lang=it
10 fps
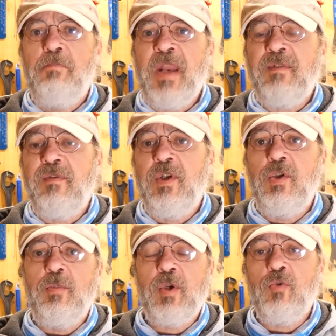Breve
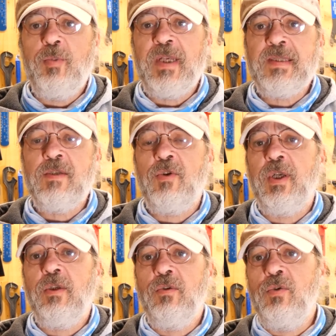video per
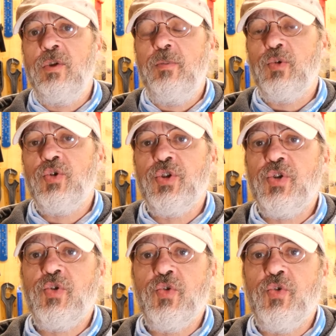un'operazione che tutti i
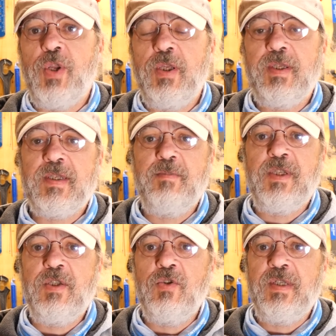possessori di
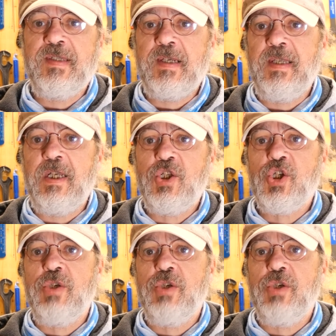trasmissioni stradali